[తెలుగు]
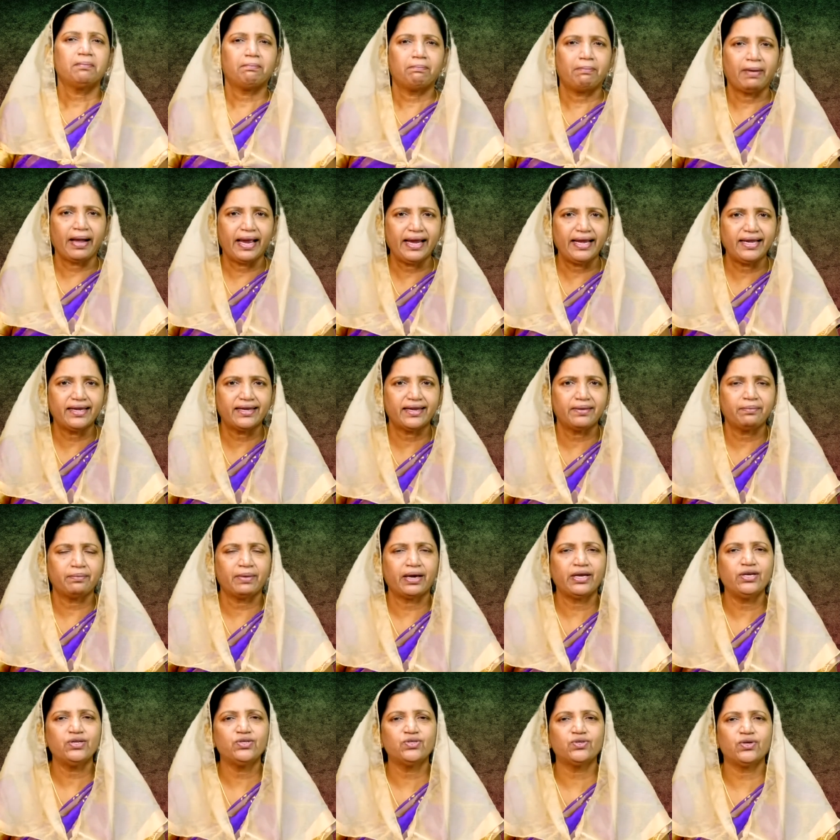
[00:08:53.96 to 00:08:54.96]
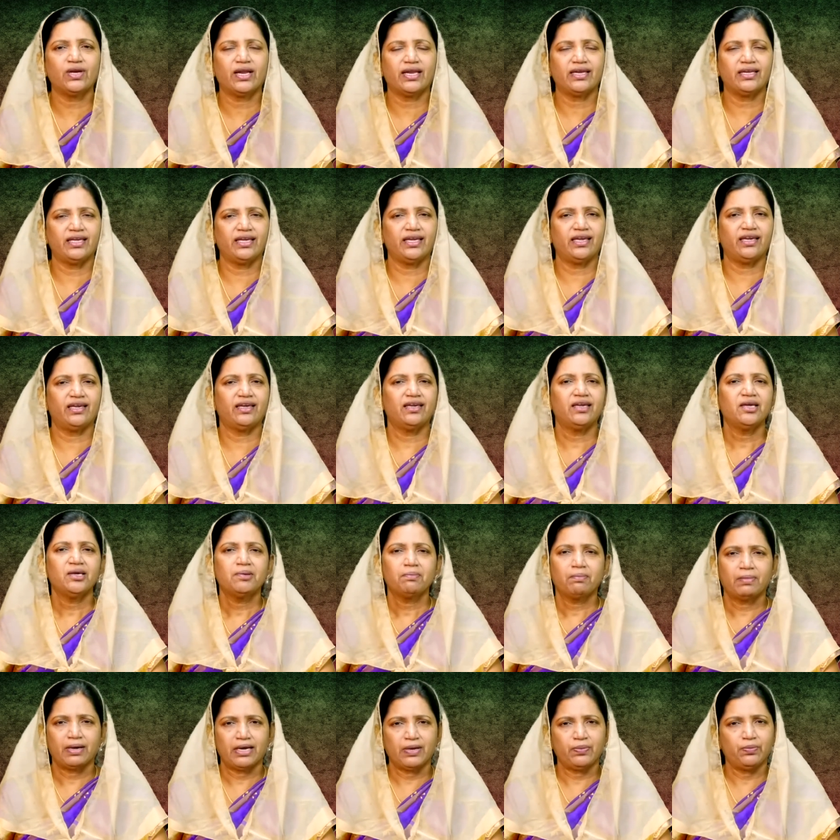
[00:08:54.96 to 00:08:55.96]
బయట మనుషులని
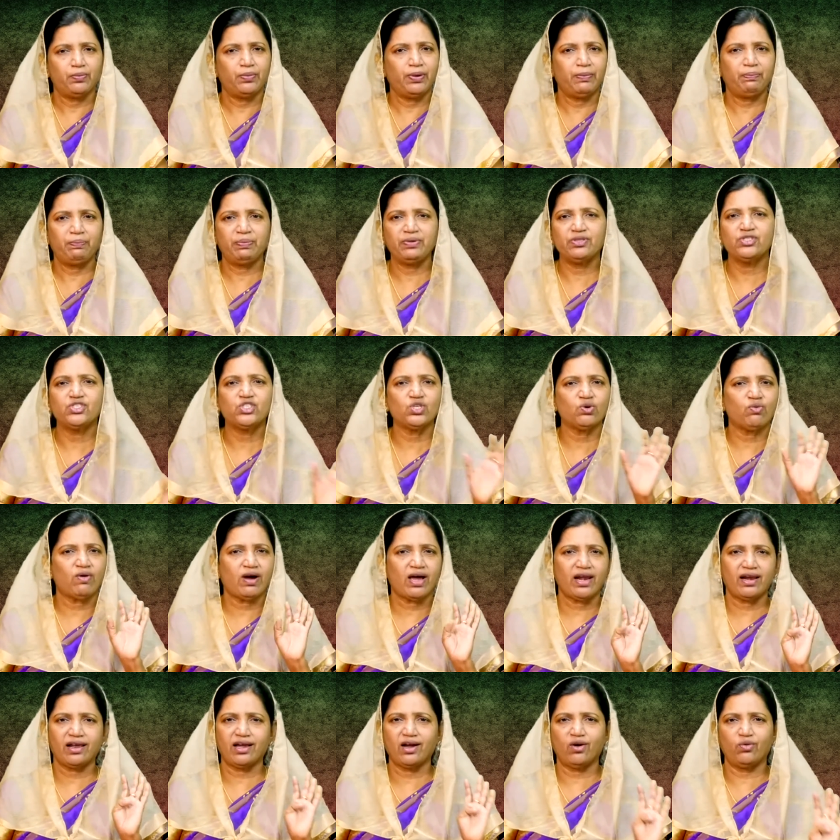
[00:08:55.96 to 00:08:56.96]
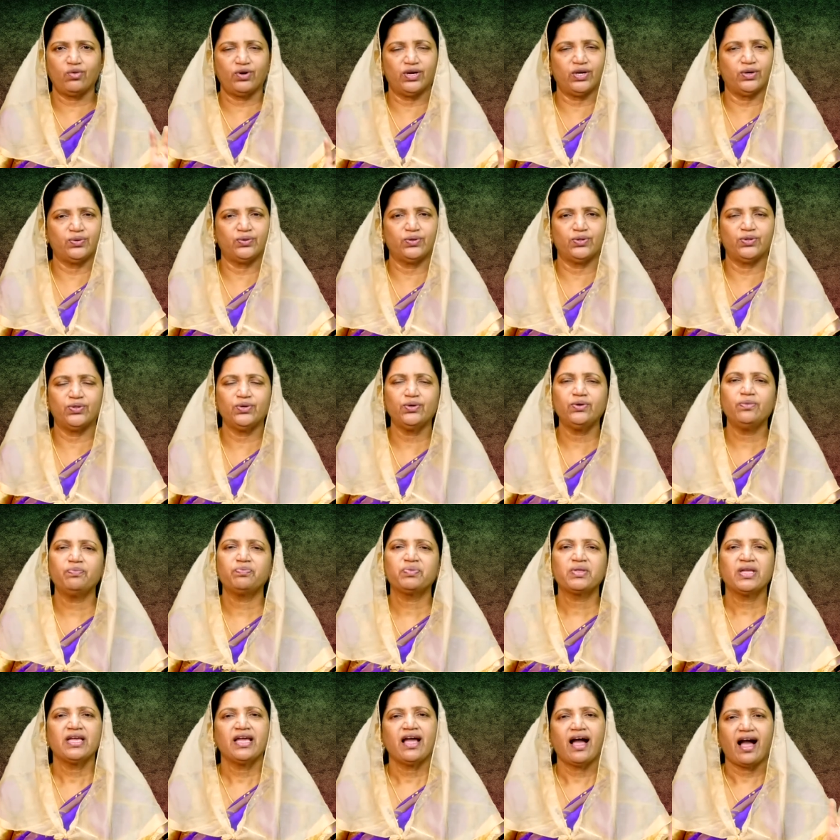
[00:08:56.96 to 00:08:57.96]
మనం మెప్పించే వాళ్ళుగా ఉండకూడదు
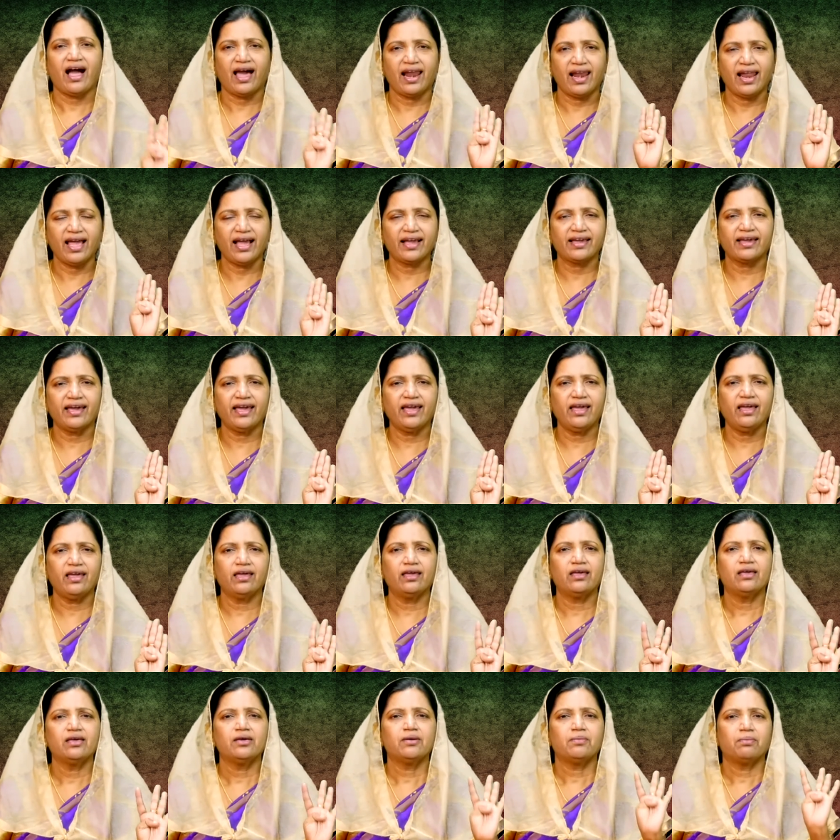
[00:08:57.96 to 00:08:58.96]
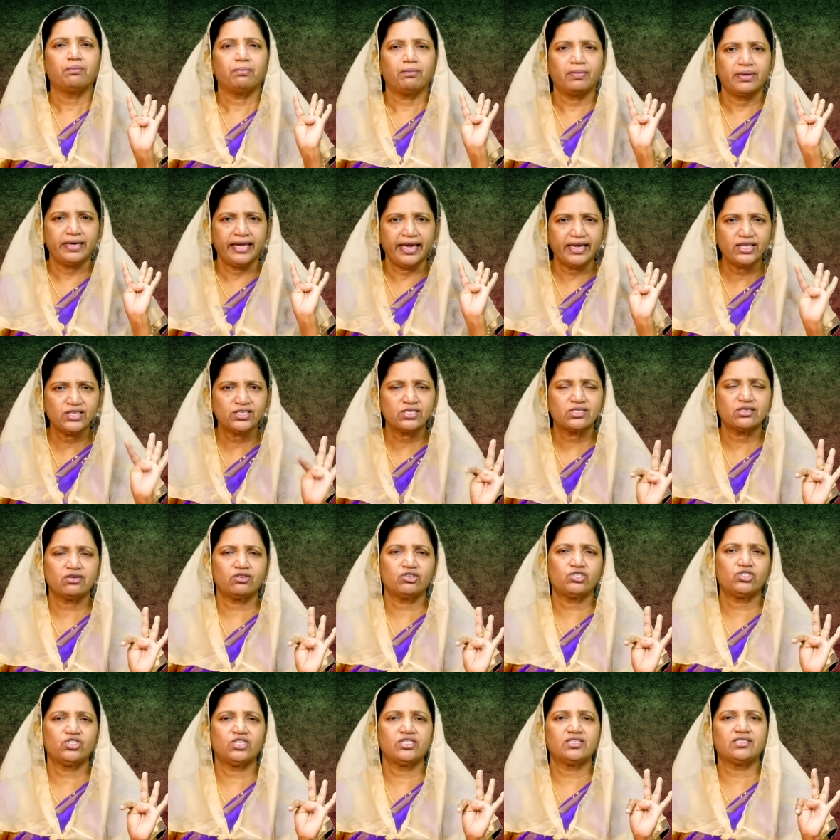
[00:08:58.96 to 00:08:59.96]
అలాగే నెక్స్ట్
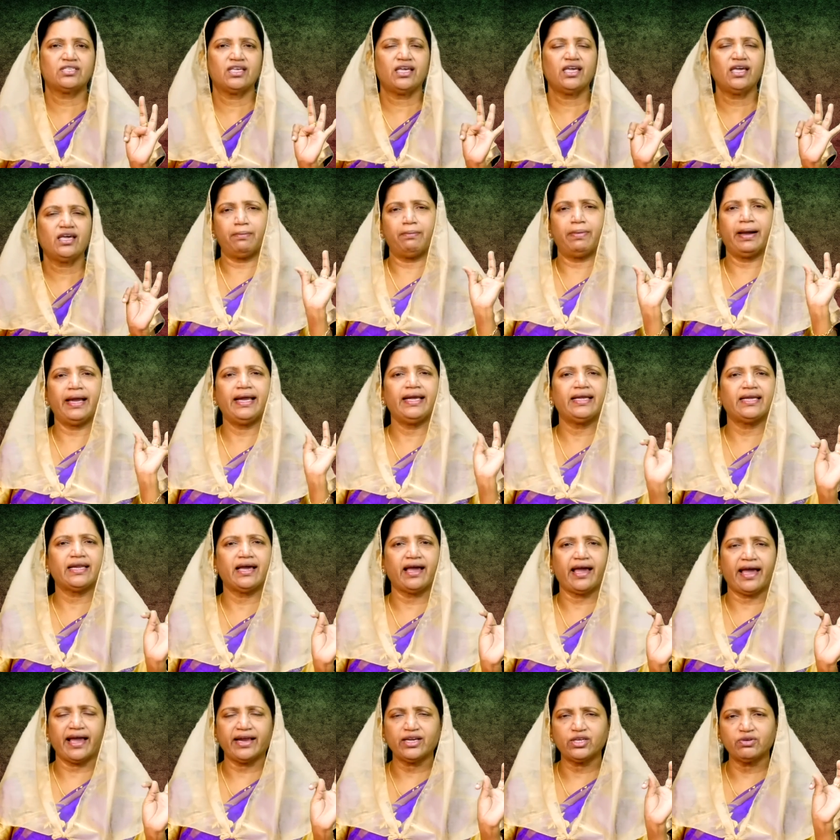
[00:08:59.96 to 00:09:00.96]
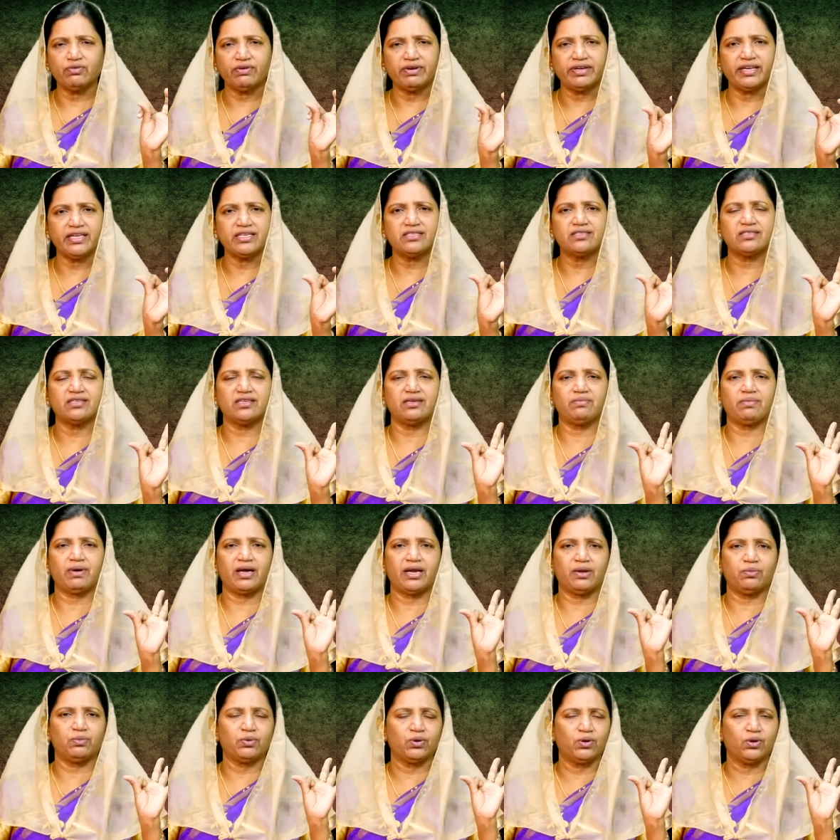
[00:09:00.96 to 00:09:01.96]
వచ్చేసి బయట యాక్టివిటీస్ని
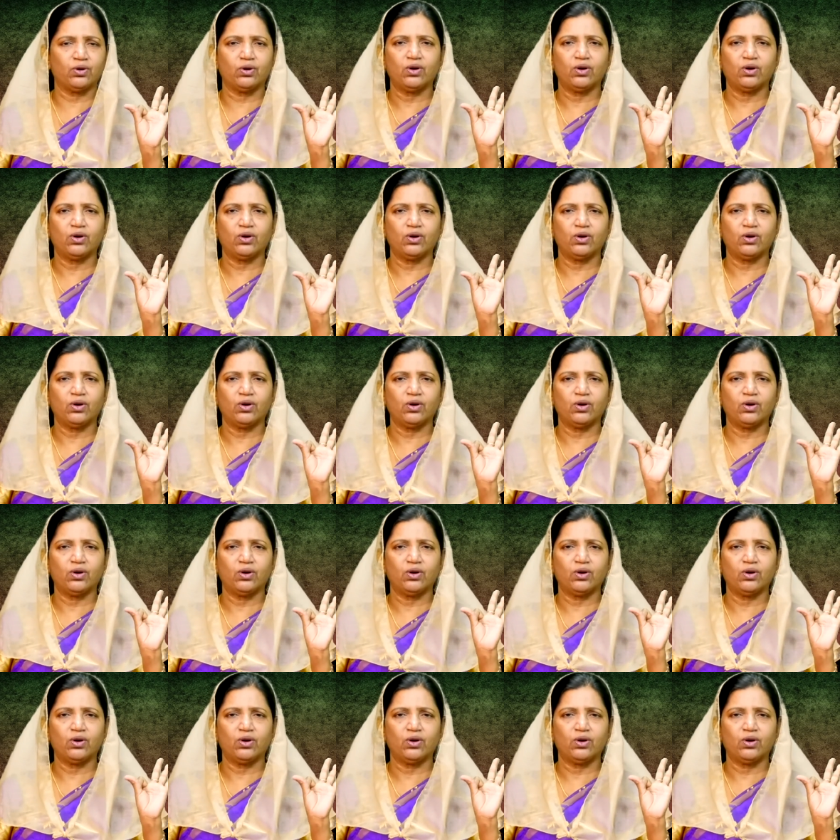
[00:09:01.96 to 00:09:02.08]
మనము